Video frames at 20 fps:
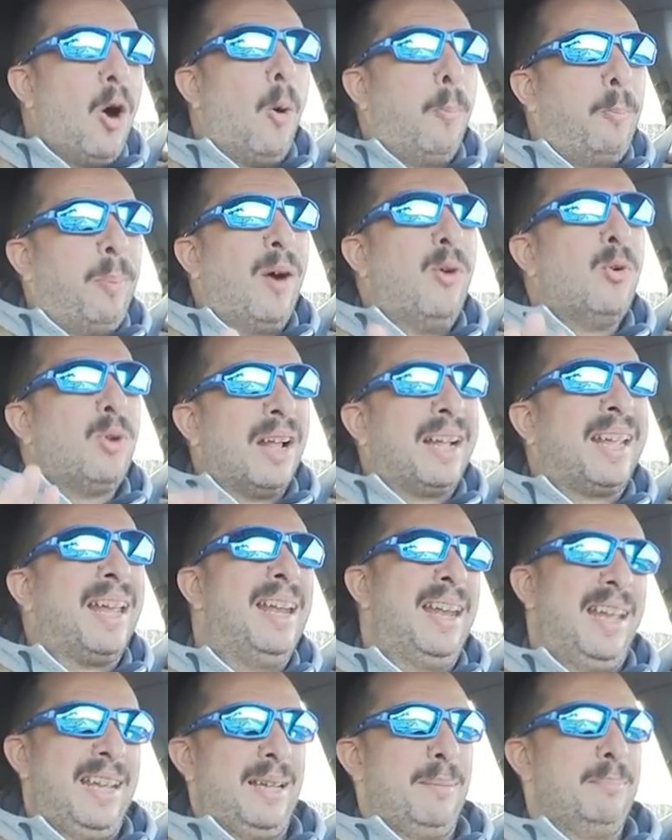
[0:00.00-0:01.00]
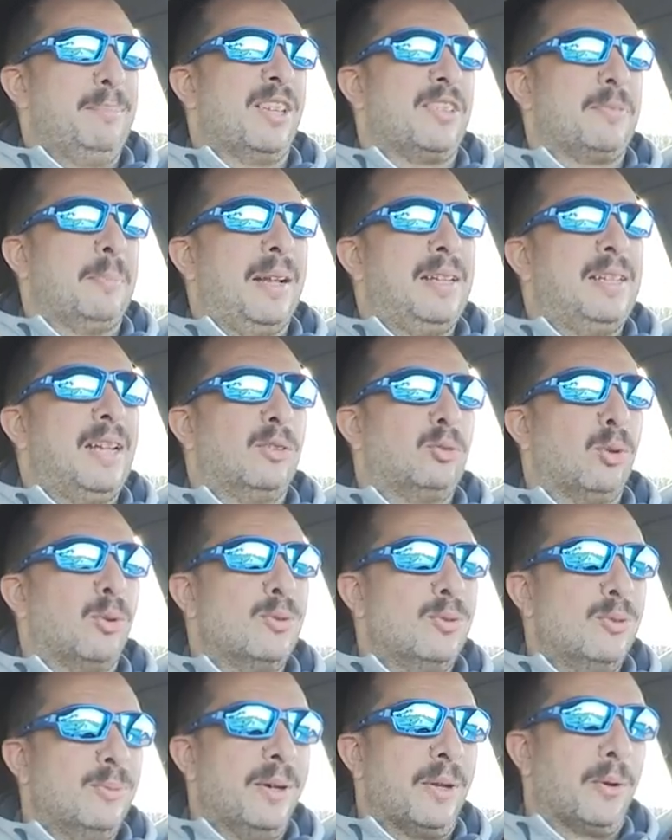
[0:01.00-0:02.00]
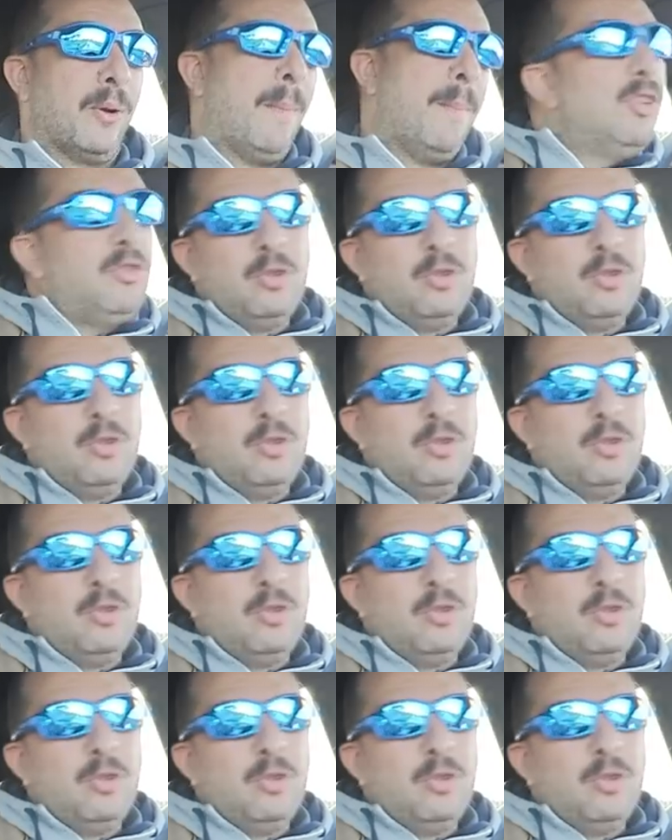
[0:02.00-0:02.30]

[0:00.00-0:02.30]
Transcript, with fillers: ho paura che lei abbia sbagliato numero.